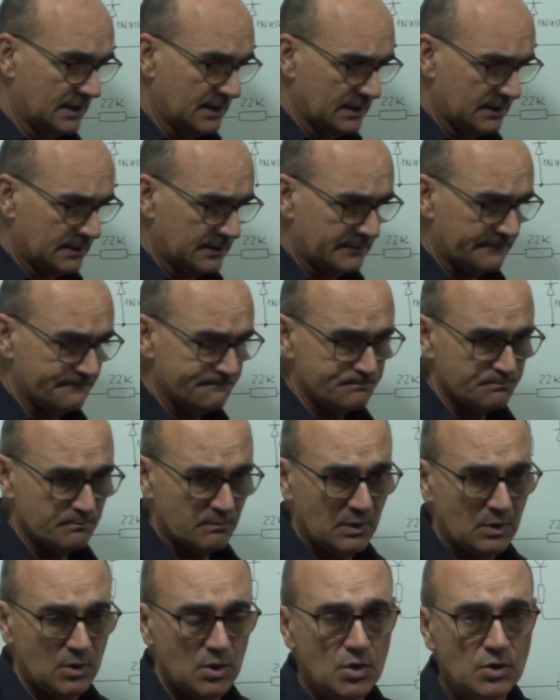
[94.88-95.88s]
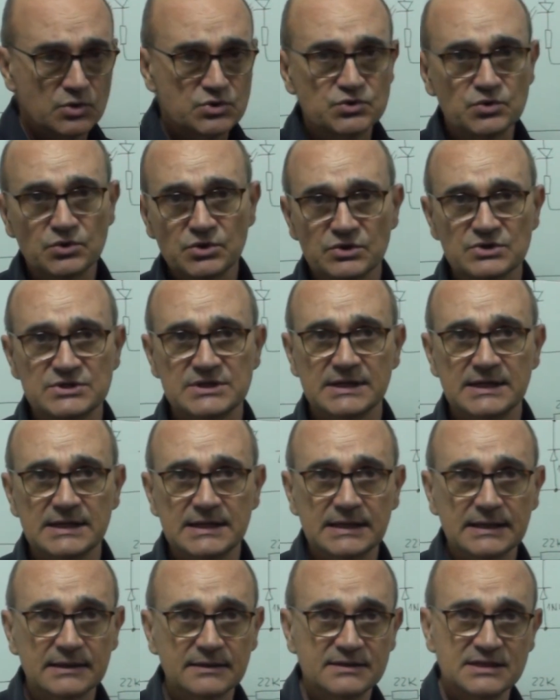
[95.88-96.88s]
Em, lo suyo
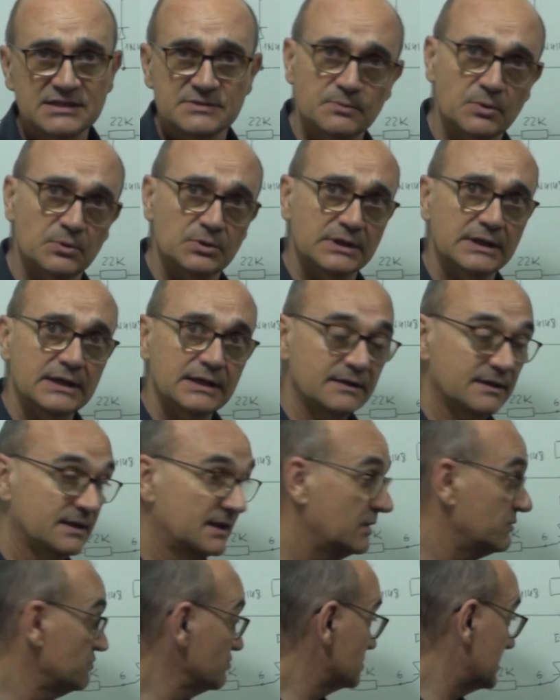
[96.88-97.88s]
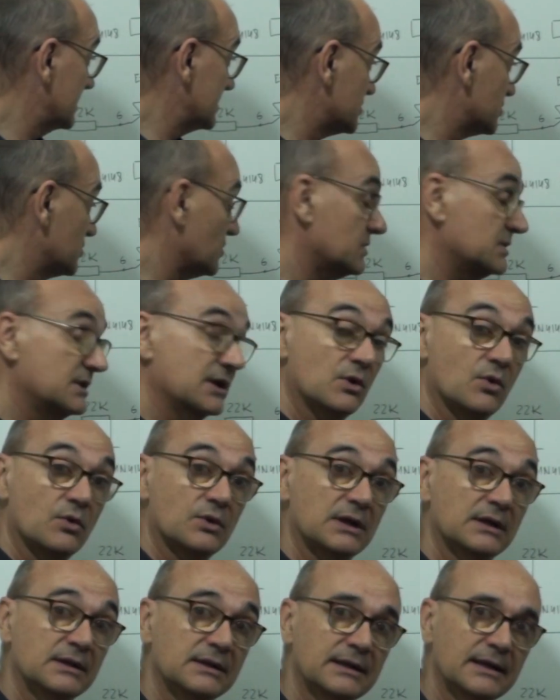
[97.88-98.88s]
sería disponer de un sensor de
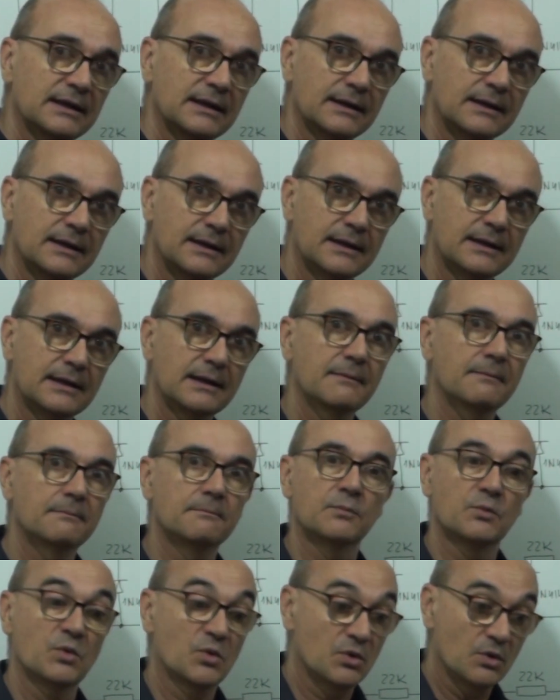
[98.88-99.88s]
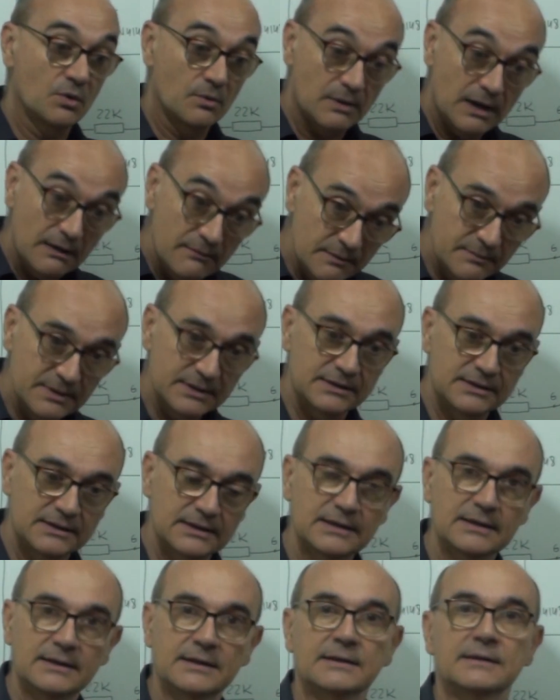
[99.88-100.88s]
corriente que
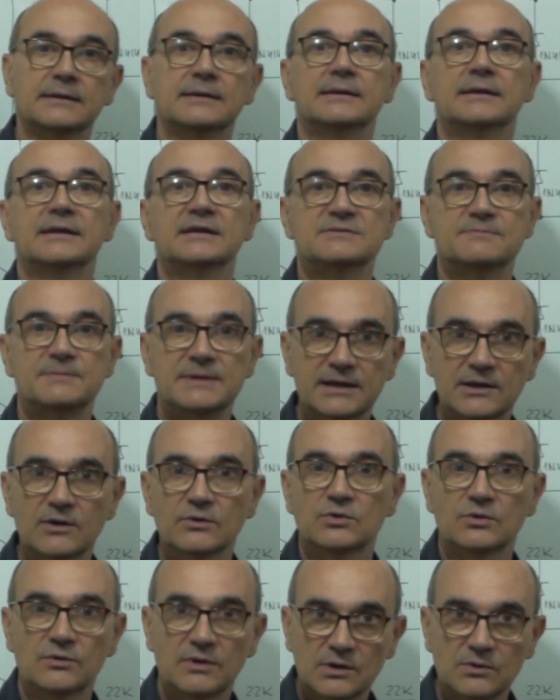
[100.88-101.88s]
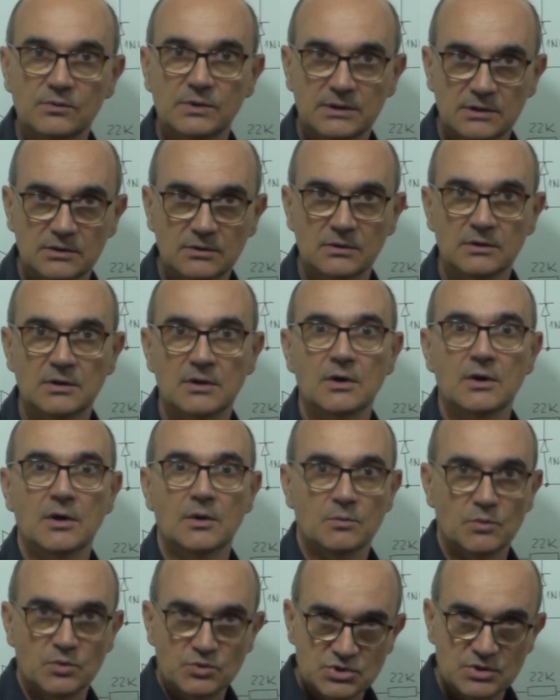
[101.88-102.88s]
probablemente te explique otro circuito
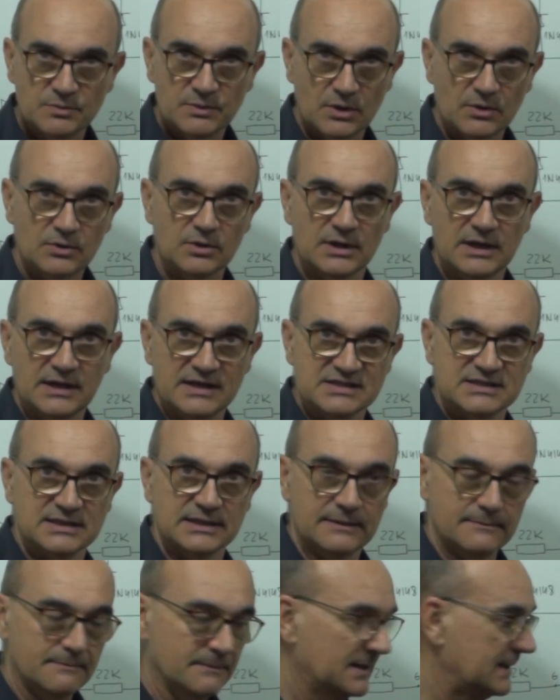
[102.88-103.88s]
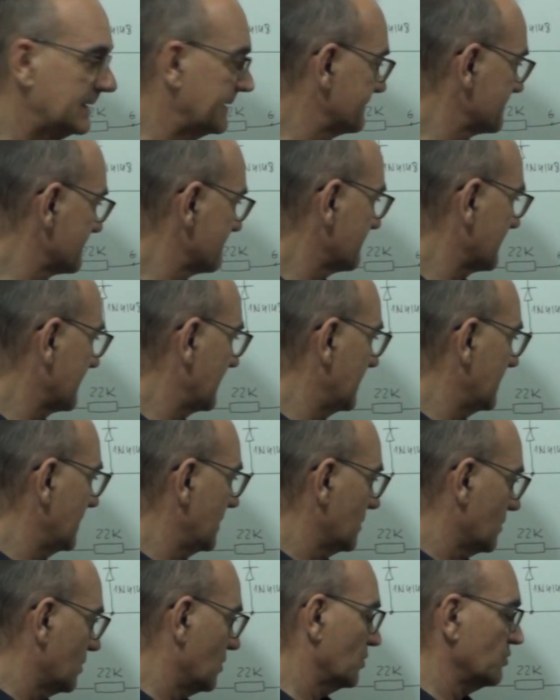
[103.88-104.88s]
mucho mejor que este, ¿vale?
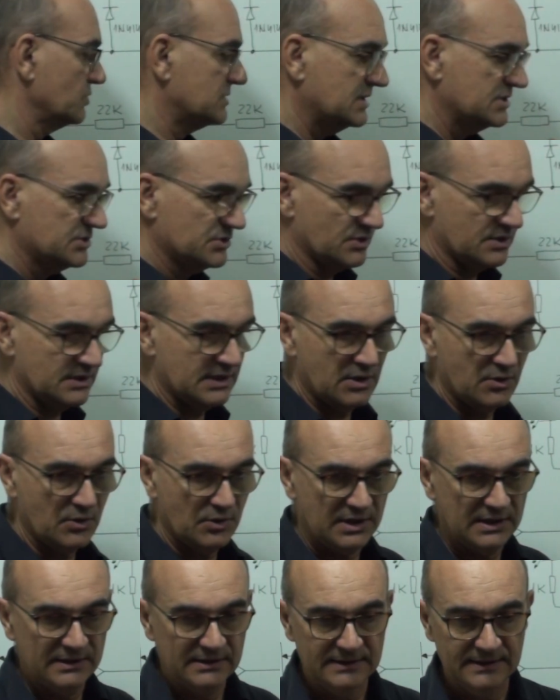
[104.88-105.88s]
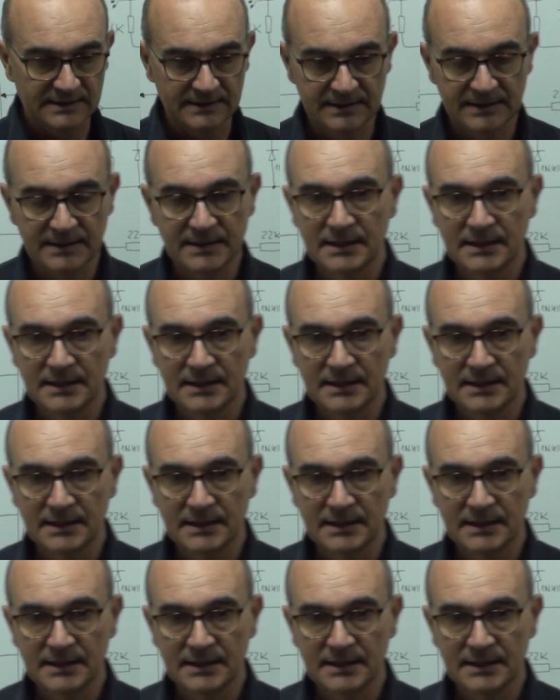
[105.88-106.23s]
Con un sensor de corriente.